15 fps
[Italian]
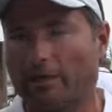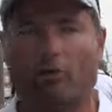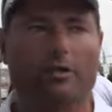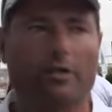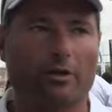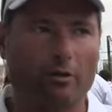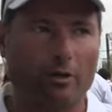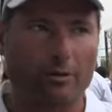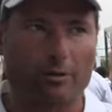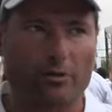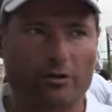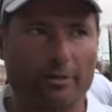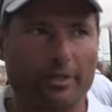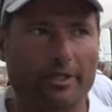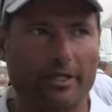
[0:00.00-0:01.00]
quindi con la
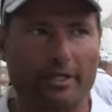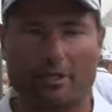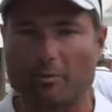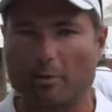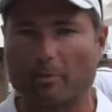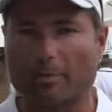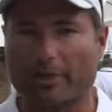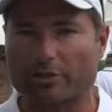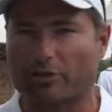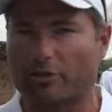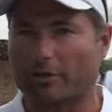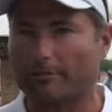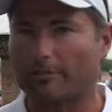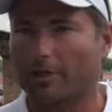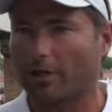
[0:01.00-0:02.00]
possibilità di pompaggio
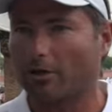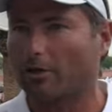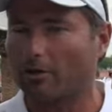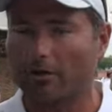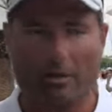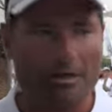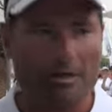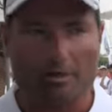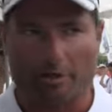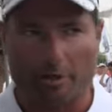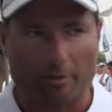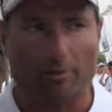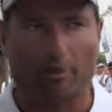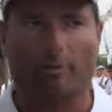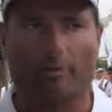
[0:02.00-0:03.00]
libero,
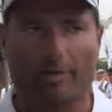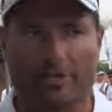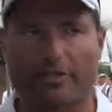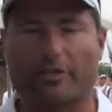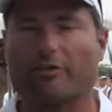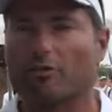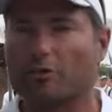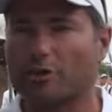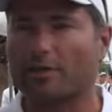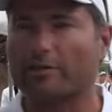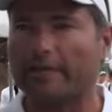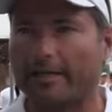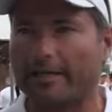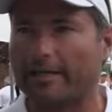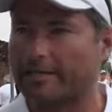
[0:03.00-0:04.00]
in poppa si
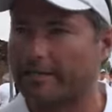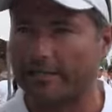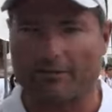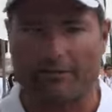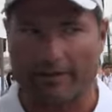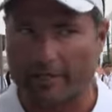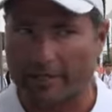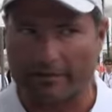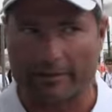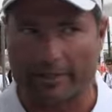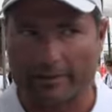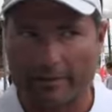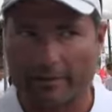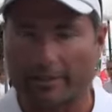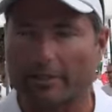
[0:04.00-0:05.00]
riusciva a surfare
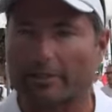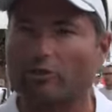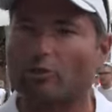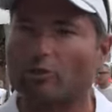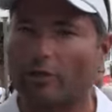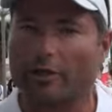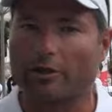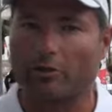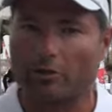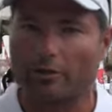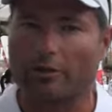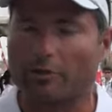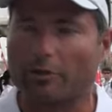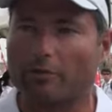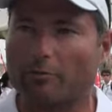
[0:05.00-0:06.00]
veramente tutte le
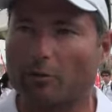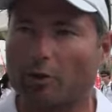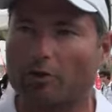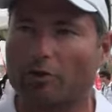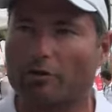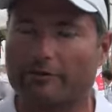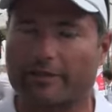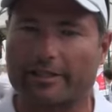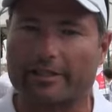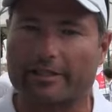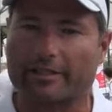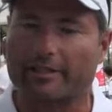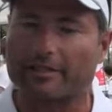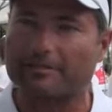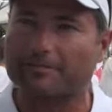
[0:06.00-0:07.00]
onde, quindi molto
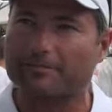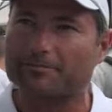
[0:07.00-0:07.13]
divertente.